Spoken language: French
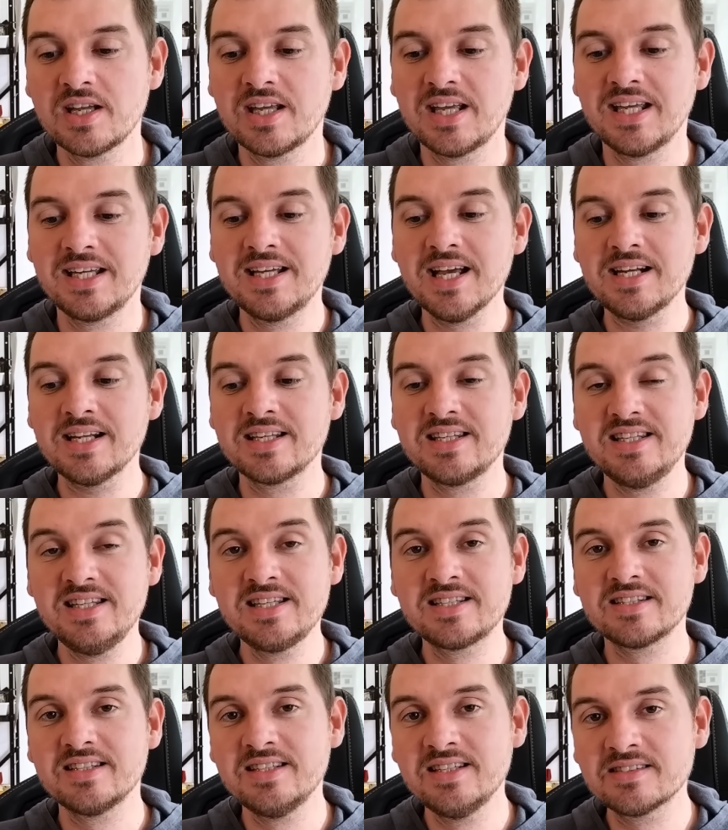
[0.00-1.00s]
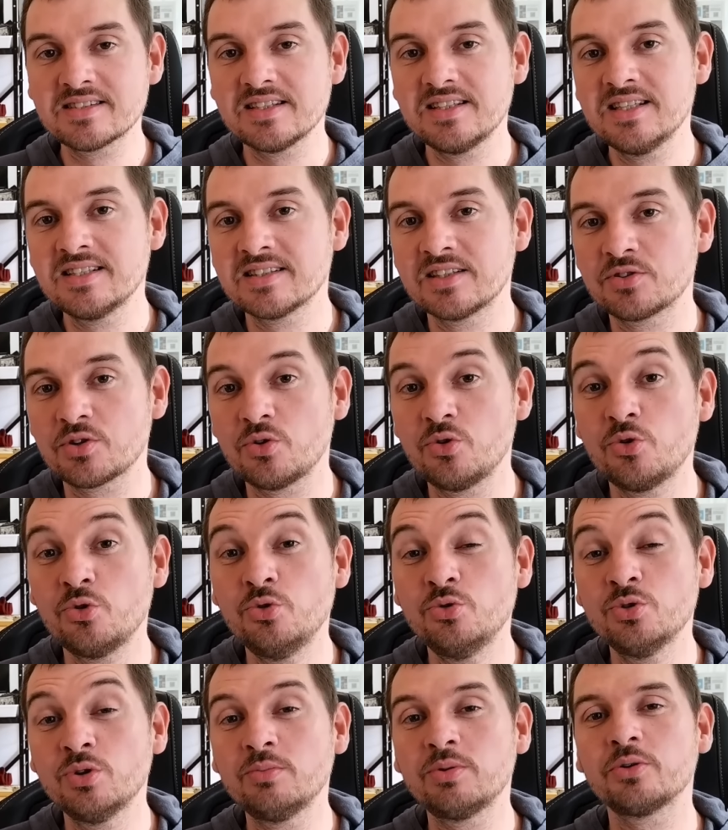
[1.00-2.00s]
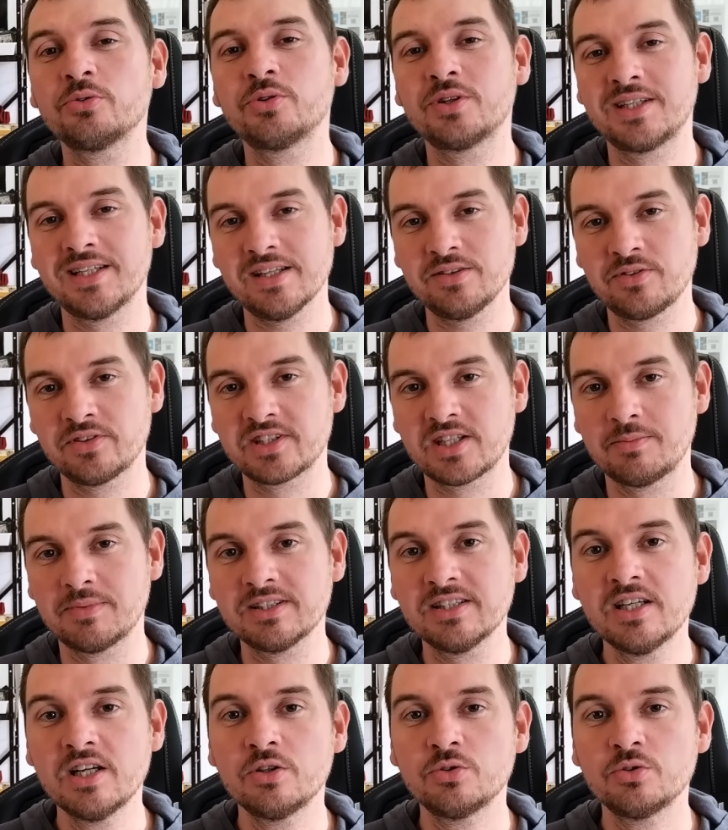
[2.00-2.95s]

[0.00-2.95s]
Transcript: égale à XX X étant le nombre de cartes dans ta main.